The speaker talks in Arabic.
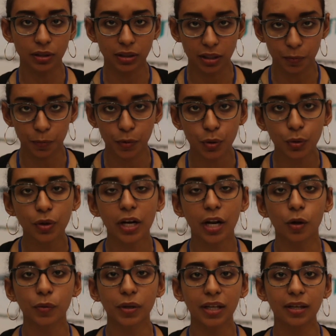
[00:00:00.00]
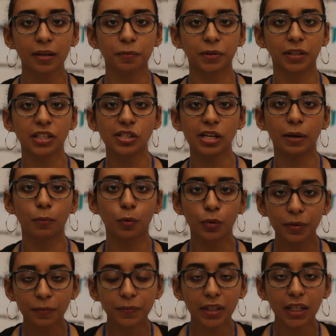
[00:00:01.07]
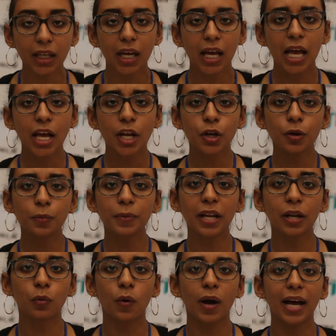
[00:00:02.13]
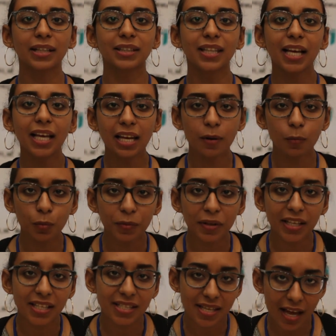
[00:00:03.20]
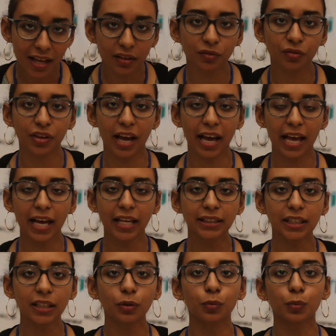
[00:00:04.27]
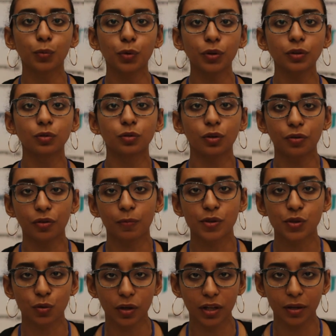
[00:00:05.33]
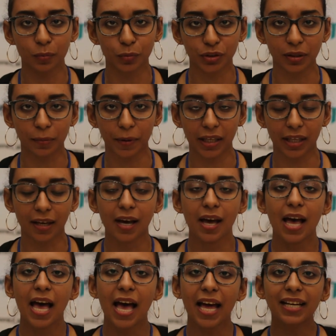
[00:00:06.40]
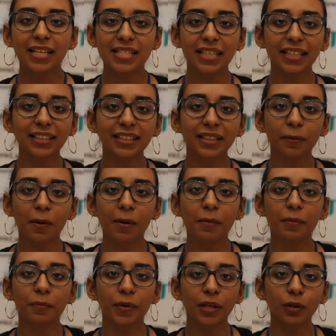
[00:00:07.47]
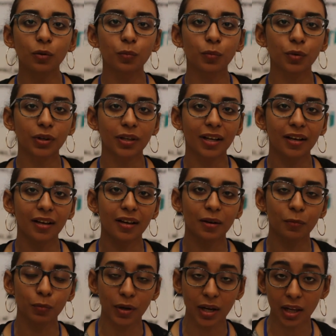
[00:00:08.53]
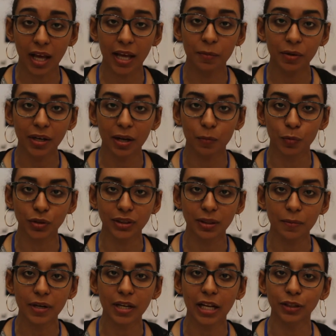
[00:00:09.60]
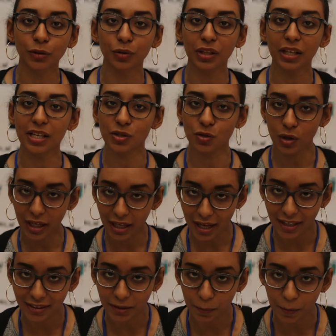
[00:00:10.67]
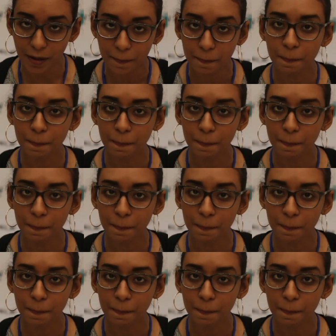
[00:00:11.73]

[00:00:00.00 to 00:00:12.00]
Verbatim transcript: انتربيونر او انك بتجعل موهبتك نوع من انواع الدخل اللي ممكن يساهم في حياتك ويكون عنده دور في المسؤوليه المجتمعيه. انا سعيده تماما بانه الم... آه، القائمين على المؤتمر نادوني كزوله كاتبه